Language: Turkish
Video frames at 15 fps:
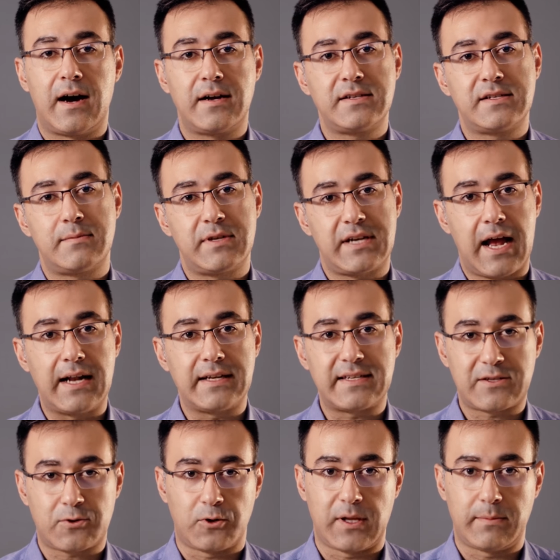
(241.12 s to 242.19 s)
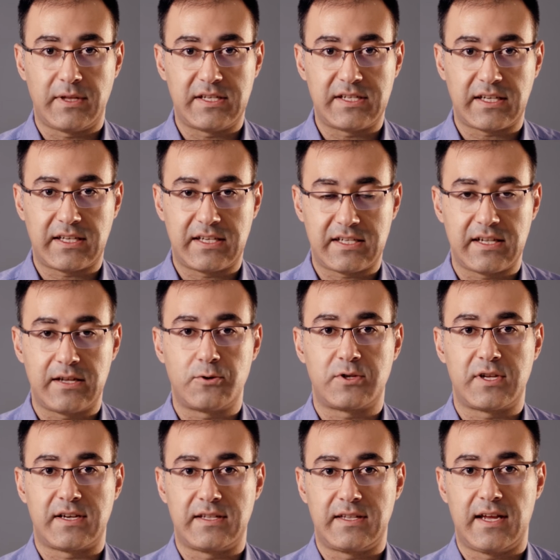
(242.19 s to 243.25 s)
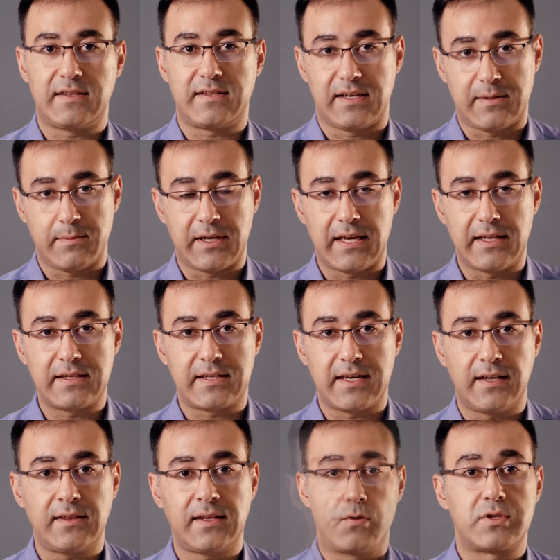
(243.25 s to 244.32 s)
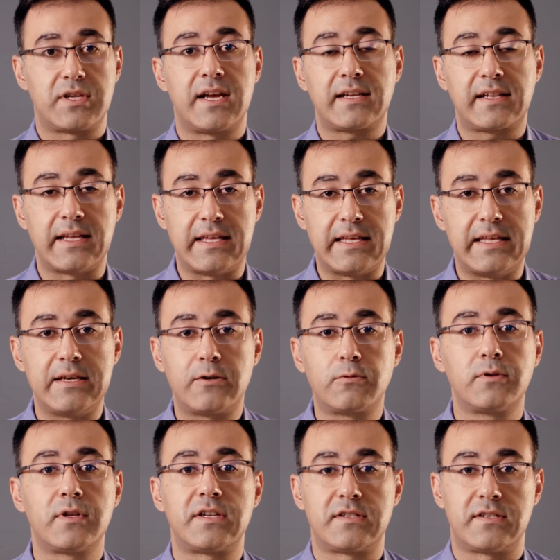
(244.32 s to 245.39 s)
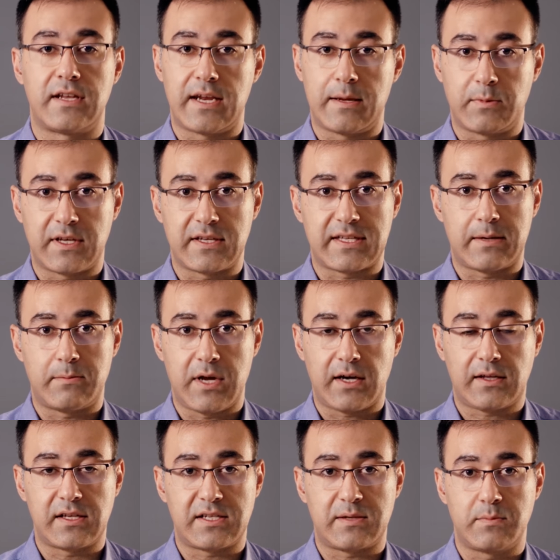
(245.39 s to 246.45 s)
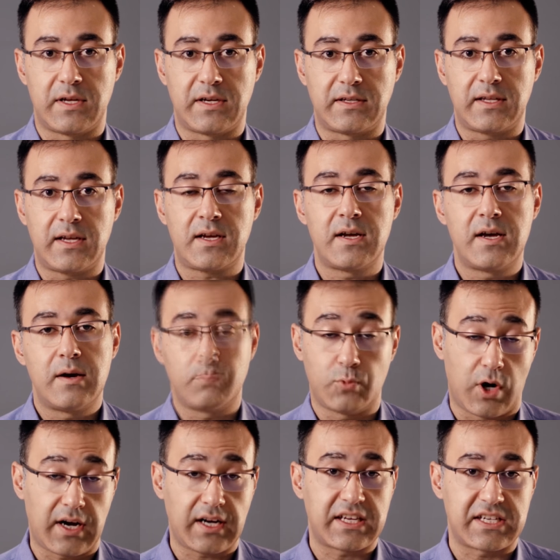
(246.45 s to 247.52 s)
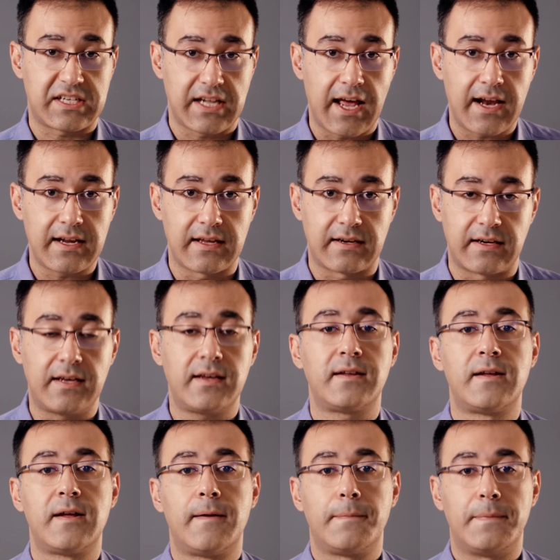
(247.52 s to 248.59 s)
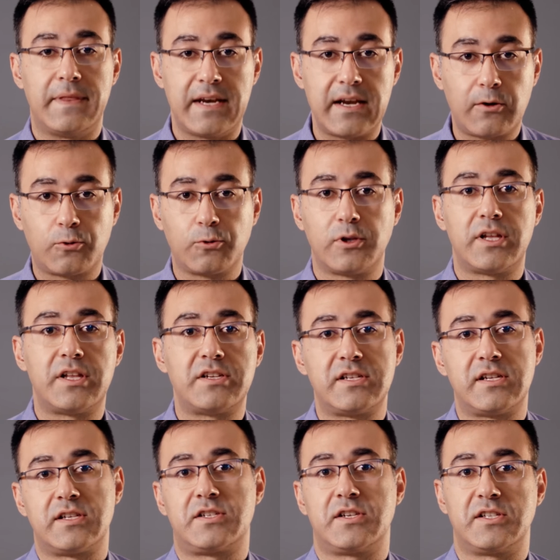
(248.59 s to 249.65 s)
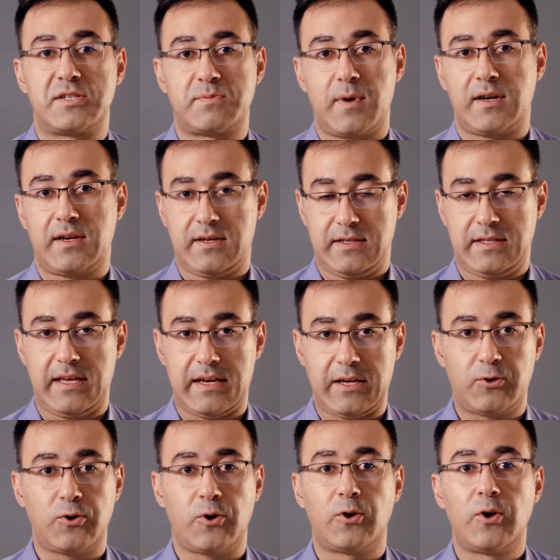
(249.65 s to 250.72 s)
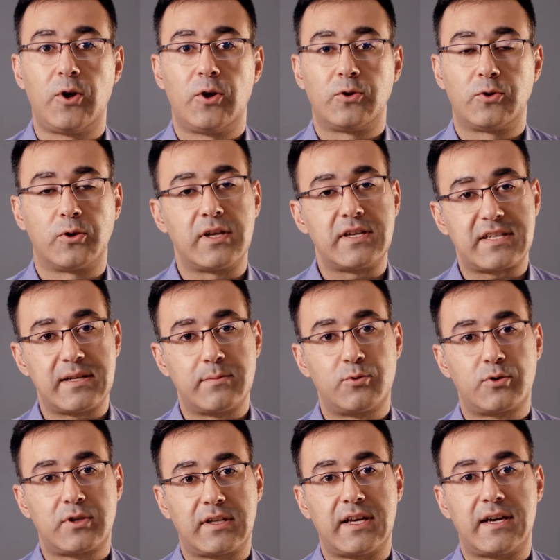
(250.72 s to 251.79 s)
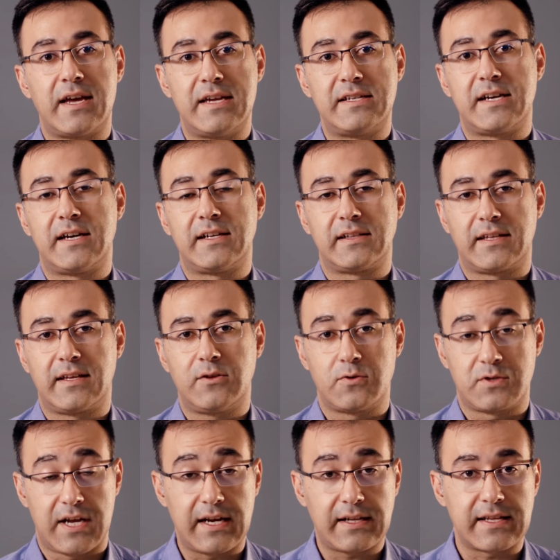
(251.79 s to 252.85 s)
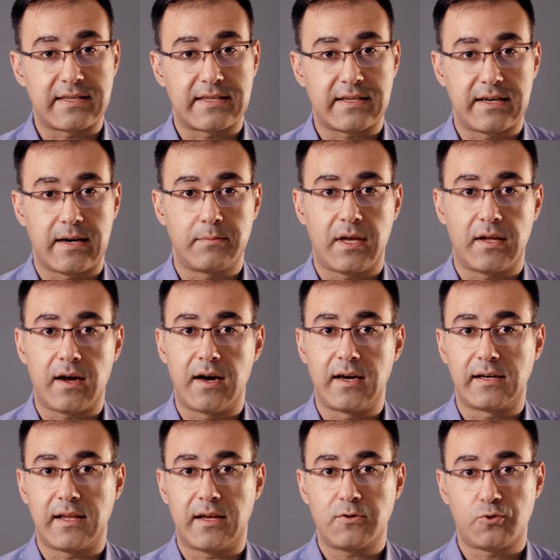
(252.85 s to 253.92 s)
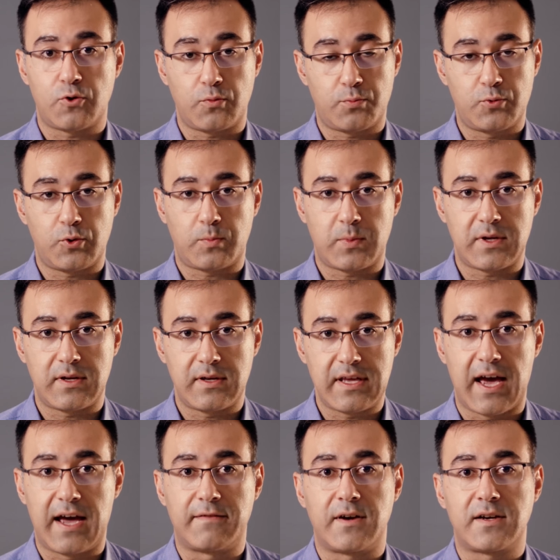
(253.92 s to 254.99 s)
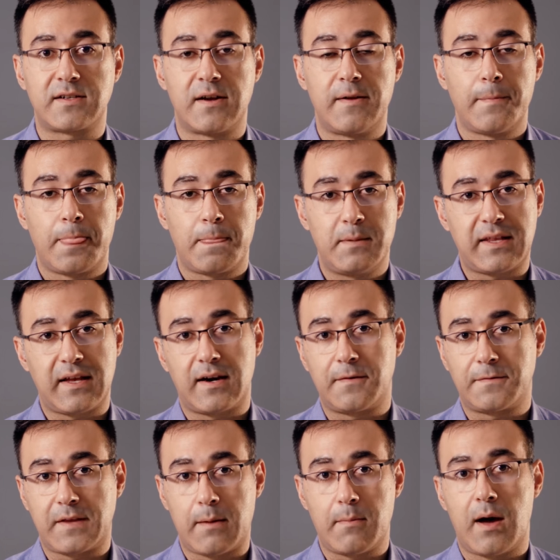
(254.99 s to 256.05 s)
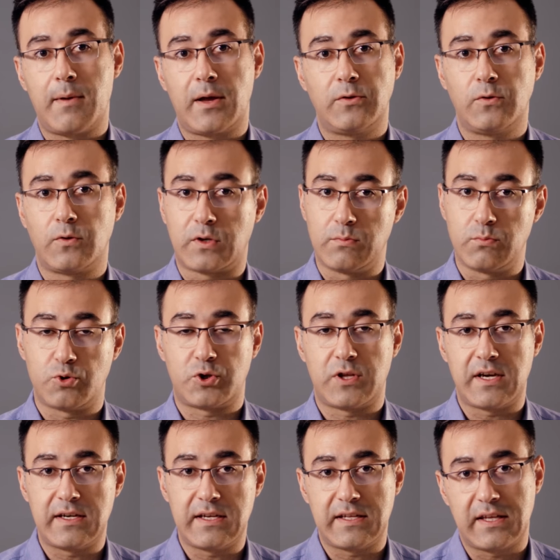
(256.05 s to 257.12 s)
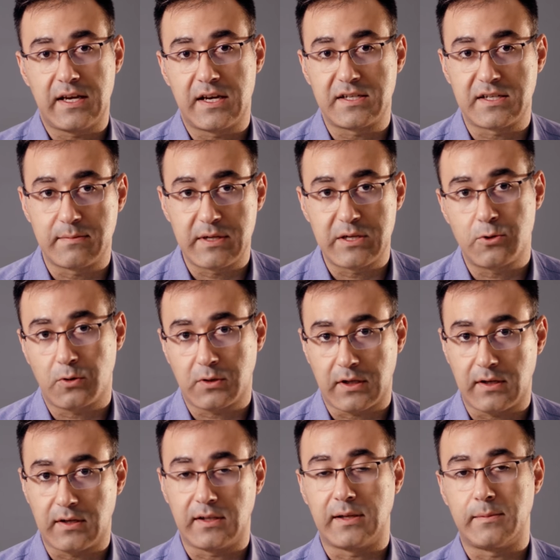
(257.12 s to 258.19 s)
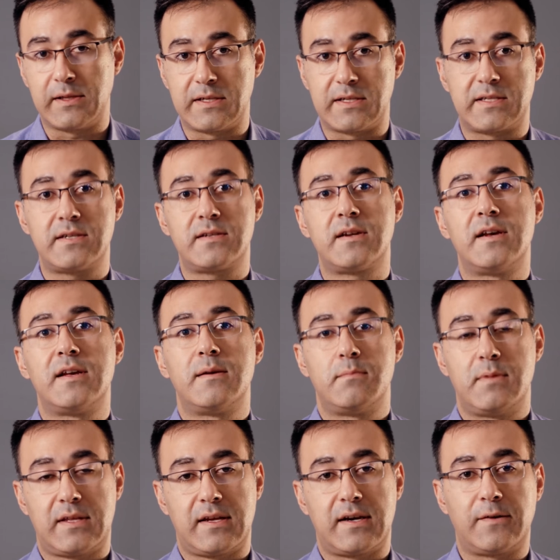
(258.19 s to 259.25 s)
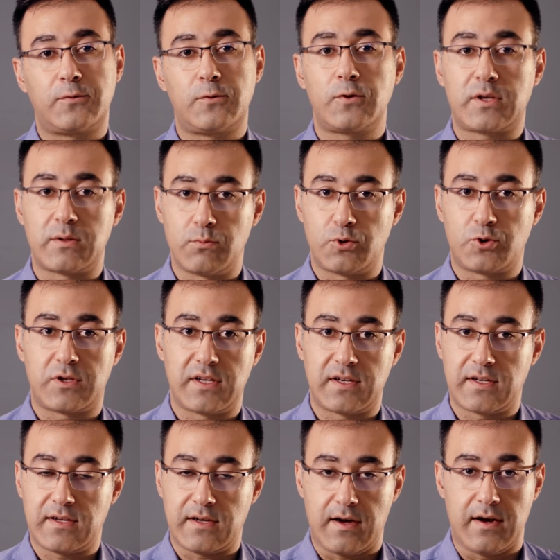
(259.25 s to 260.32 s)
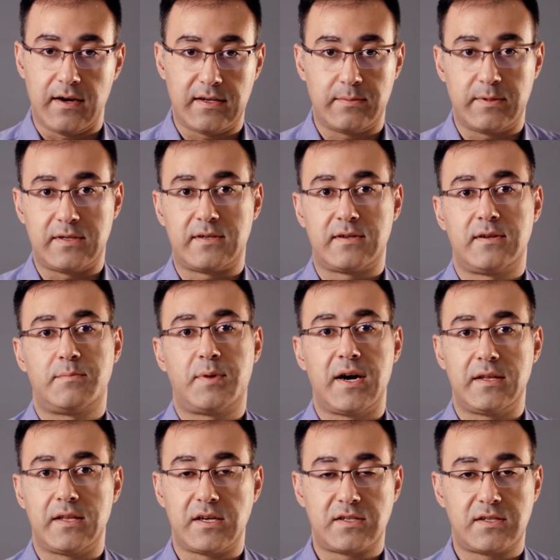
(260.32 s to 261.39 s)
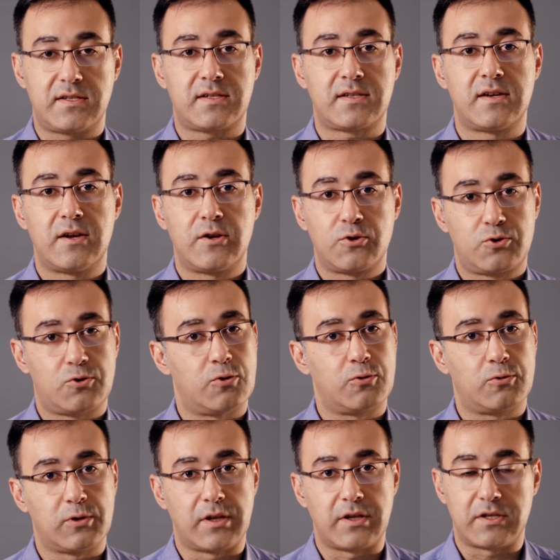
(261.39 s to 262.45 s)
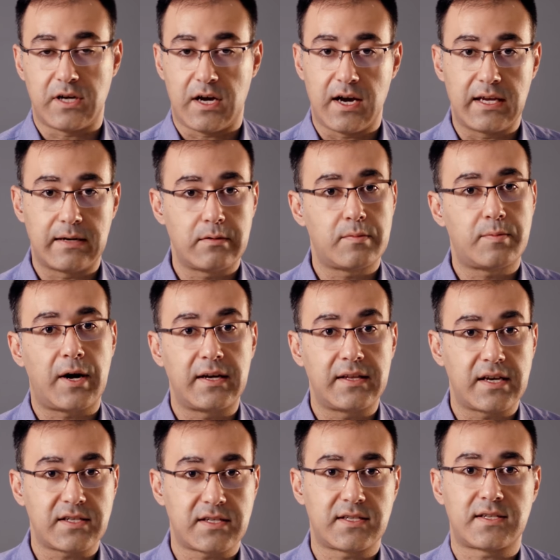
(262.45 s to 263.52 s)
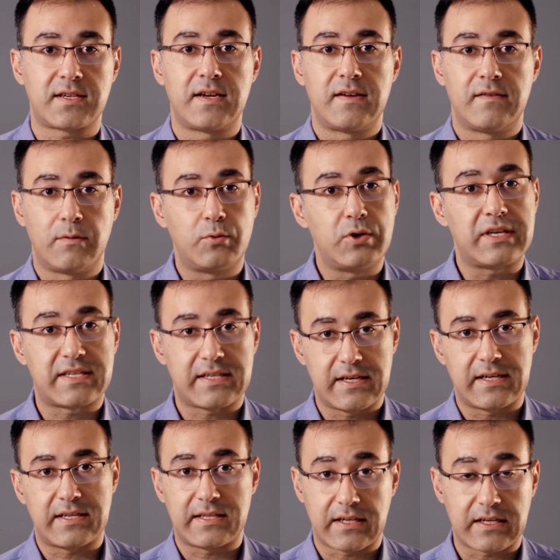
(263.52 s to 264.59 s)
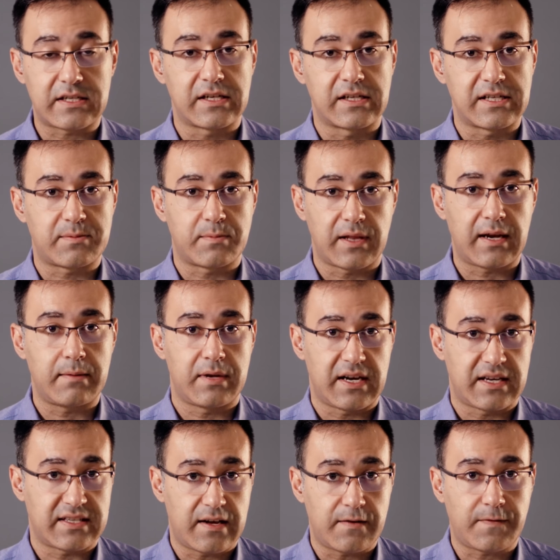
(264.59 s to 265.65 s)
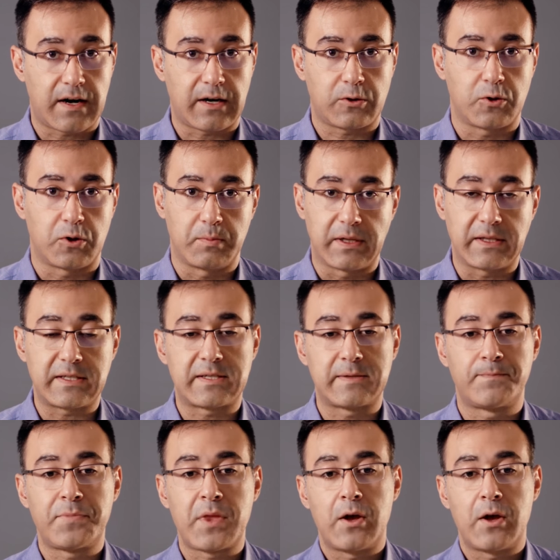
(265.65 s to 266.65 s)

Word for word: anca bir elçisi olabilecek kişiler üzerinden takıma gelirken özellikle iyi kullanıcı deneyimi tasarım yaklaşımlarında bu ara kişiler yerine direkt kullanıcıyla çalışmak gerekiyor. Dolayısıyla burada da Agile'dan özellikle Scrum'dan ayrılan çok büyük bir yer var. Bir taraf tamamen diyor ki müşterinin ihtiyacını bir noktadan alabilirsin. Bir taraf diyor ki müşteri ayrı bir paydaştır son kullanıcı ayrı bir paydaştır ve bu ikisi arasındaki çalışmalar biraz daha farklı olmalıdır.